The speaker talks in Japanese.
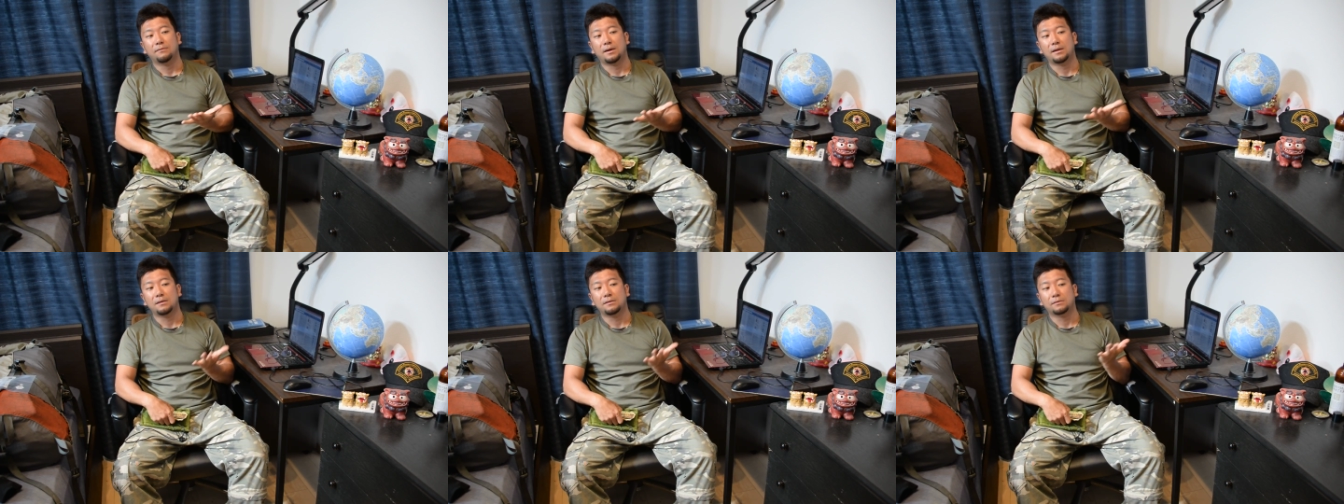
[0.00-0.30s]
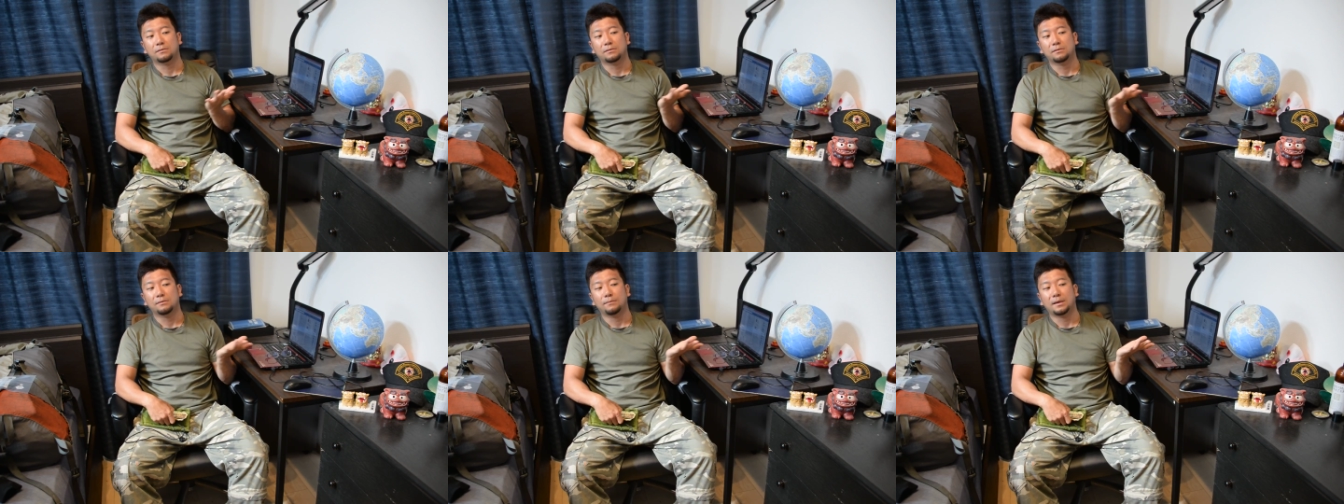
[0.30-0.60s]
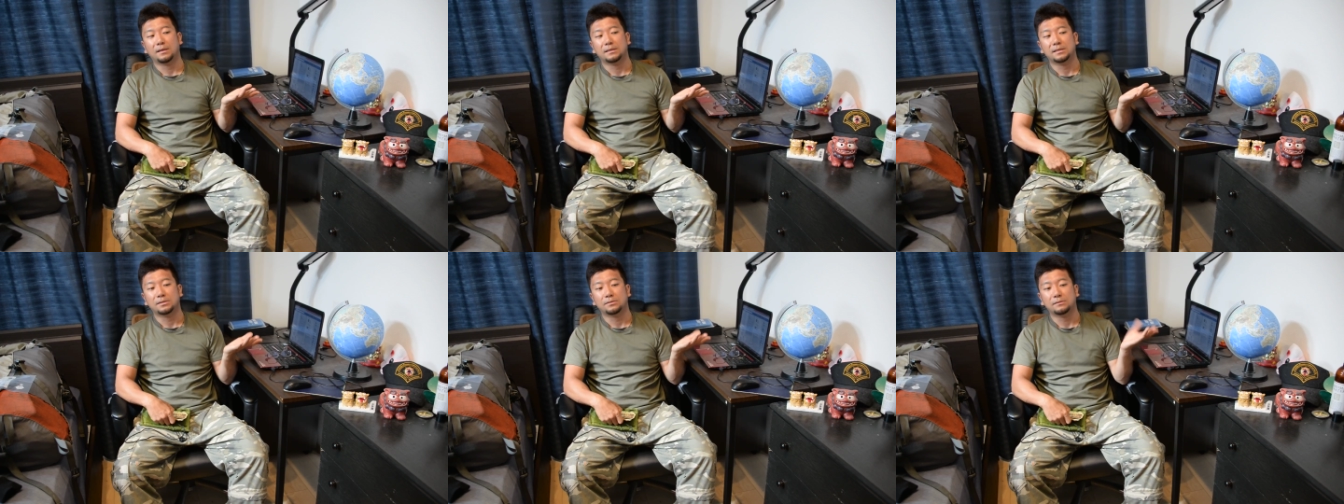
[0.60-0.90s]
悪いことを
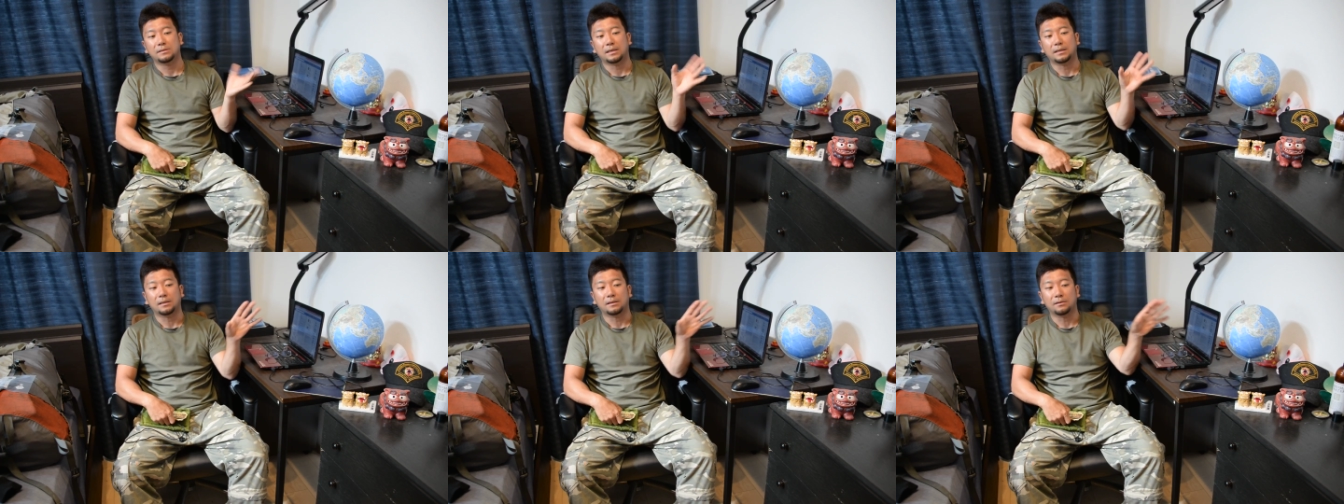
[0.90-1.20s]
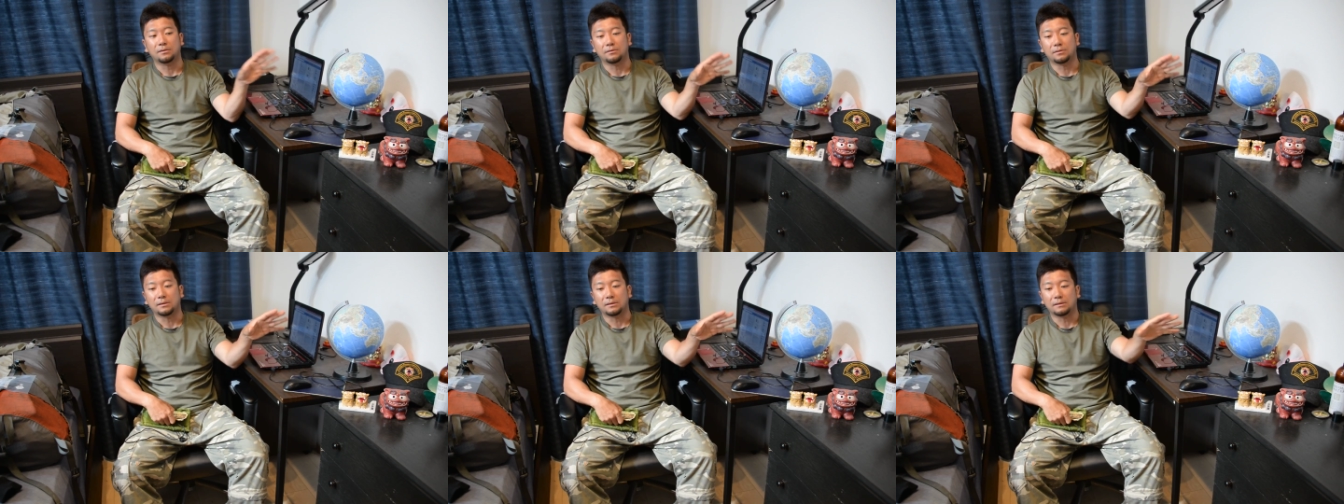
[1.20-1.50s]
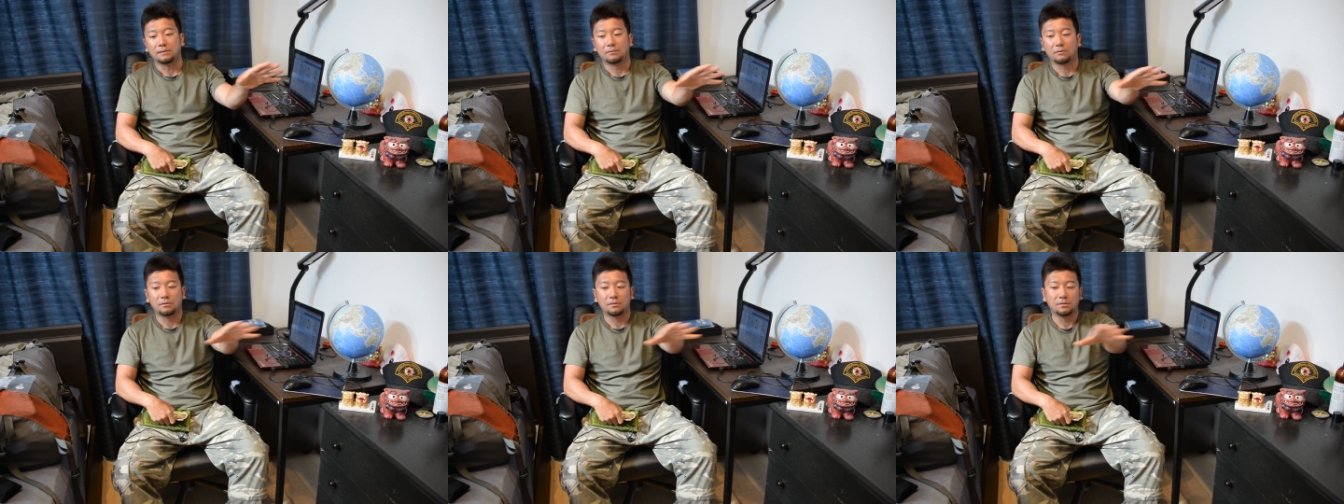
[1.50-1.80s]
真似しろなんていうふうに、
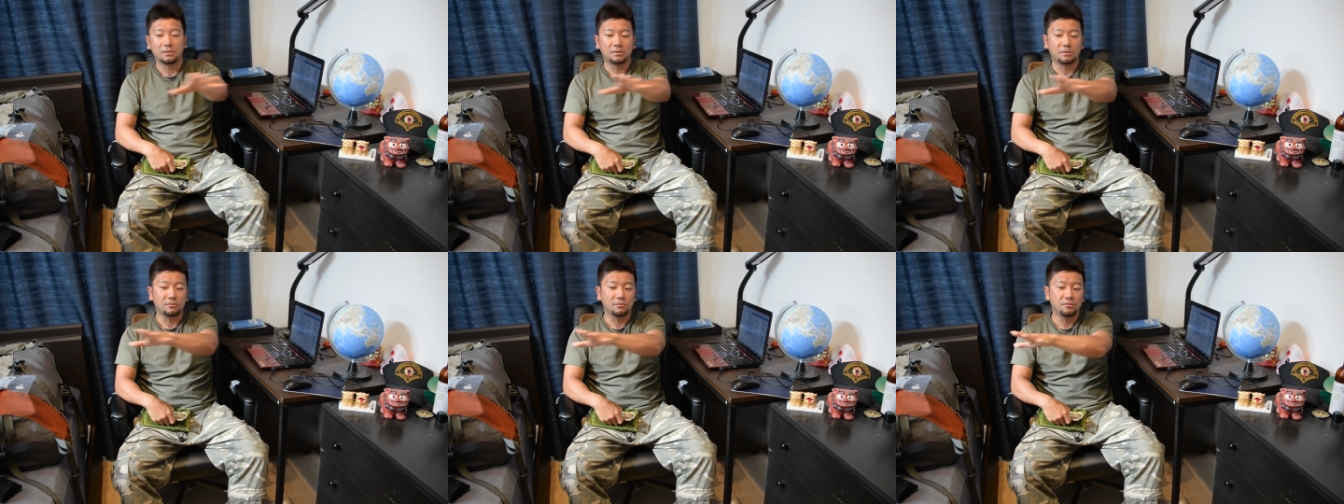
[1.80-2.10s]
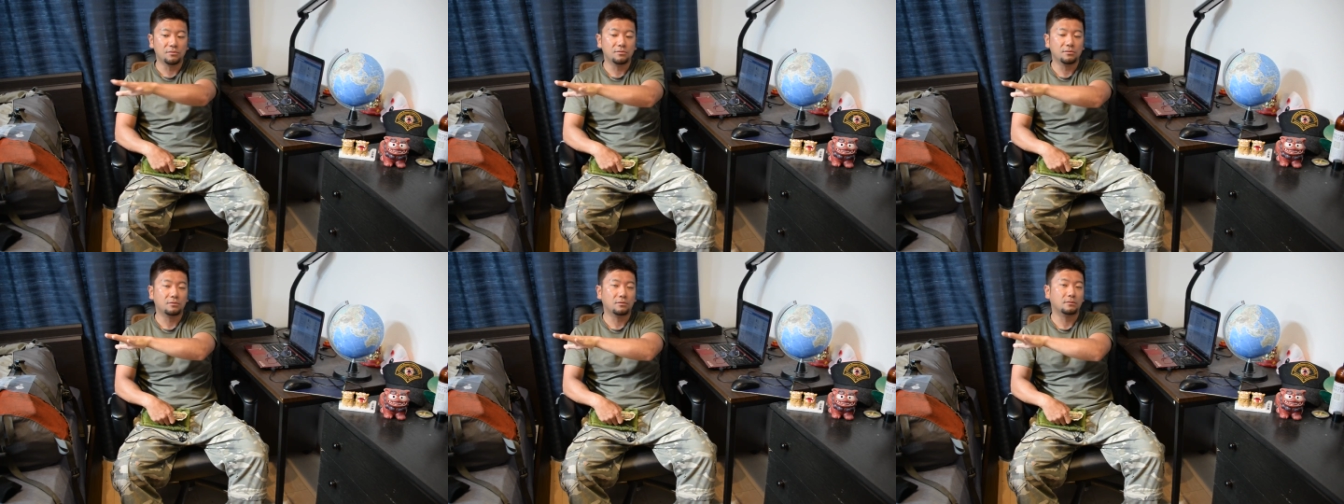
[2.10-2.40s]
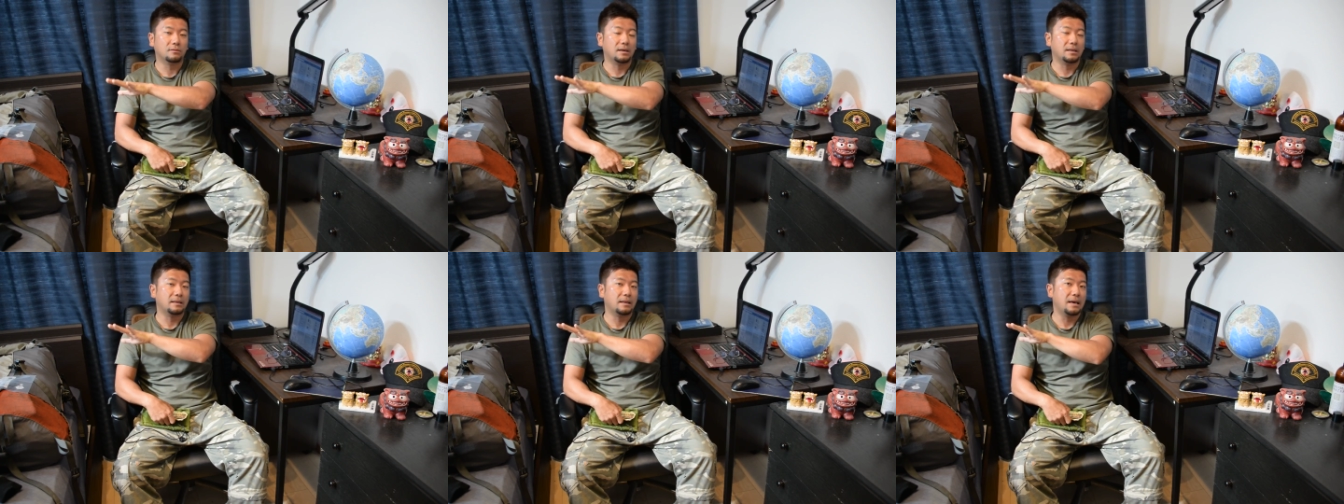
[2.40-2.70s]
そういうふうに言うこ
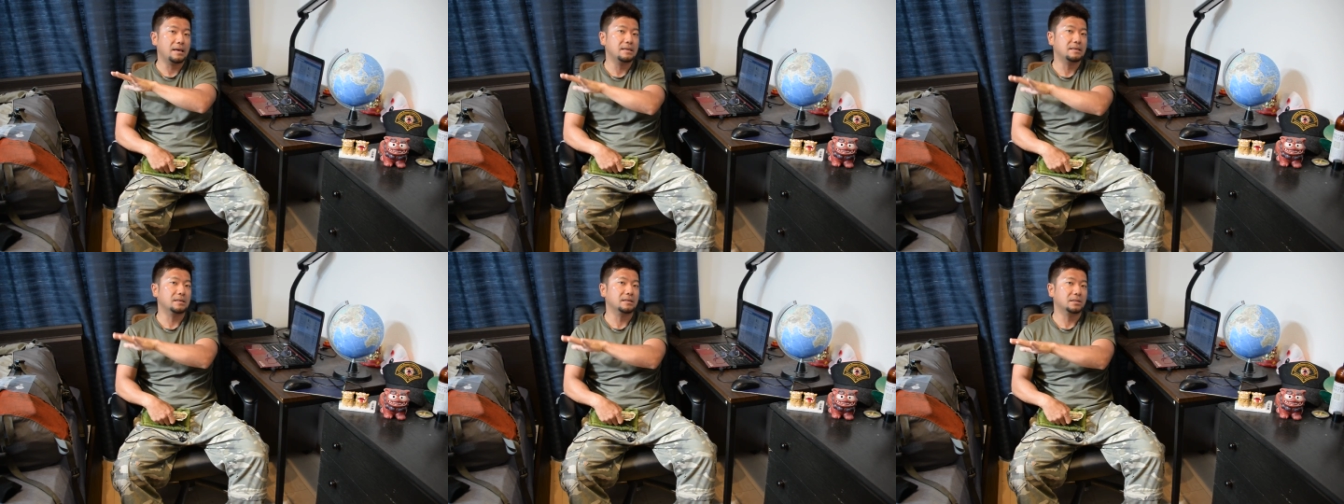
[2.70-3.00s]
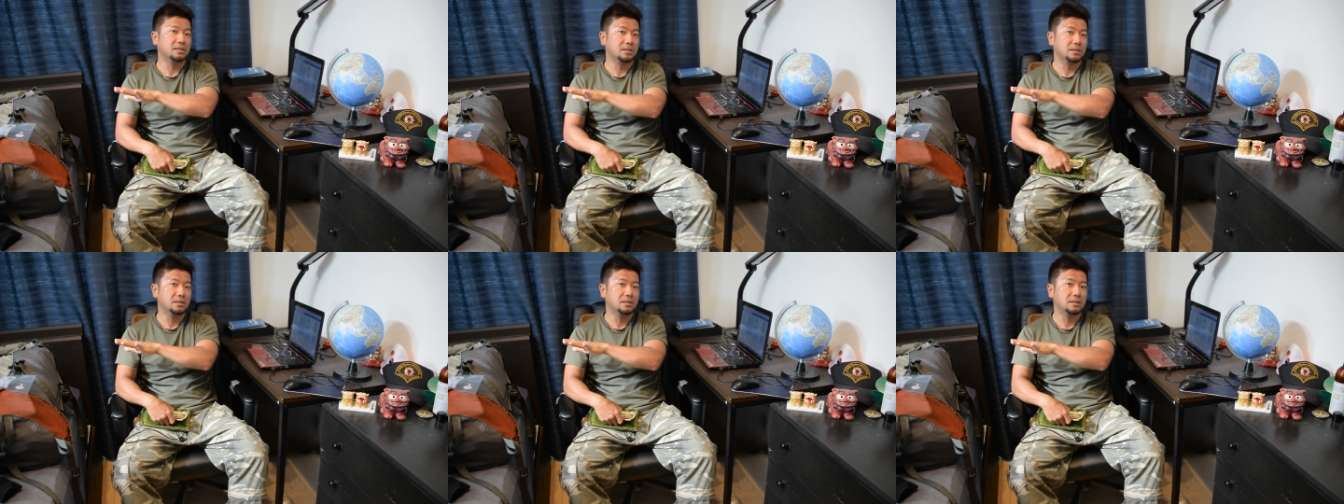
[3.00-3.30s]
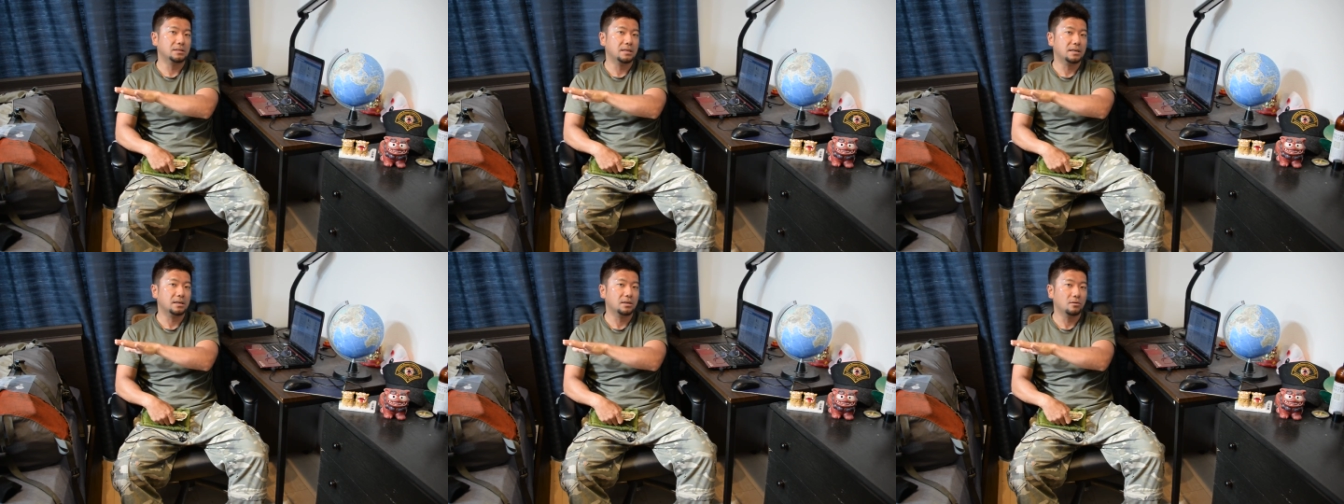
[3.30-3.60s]
とはないです
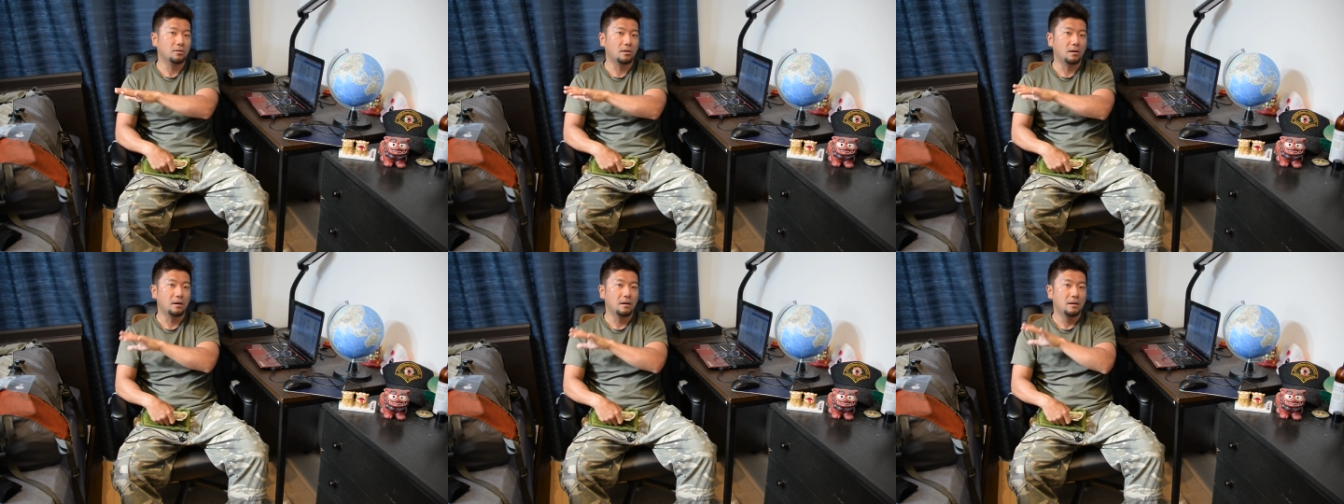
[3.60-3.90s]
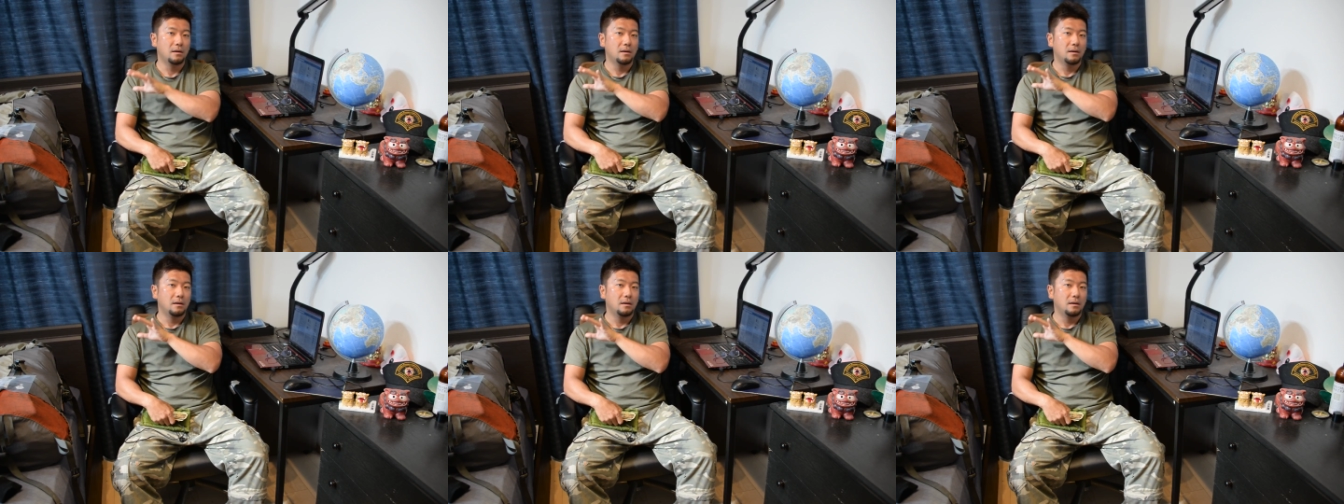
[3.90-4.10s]
し、だけど、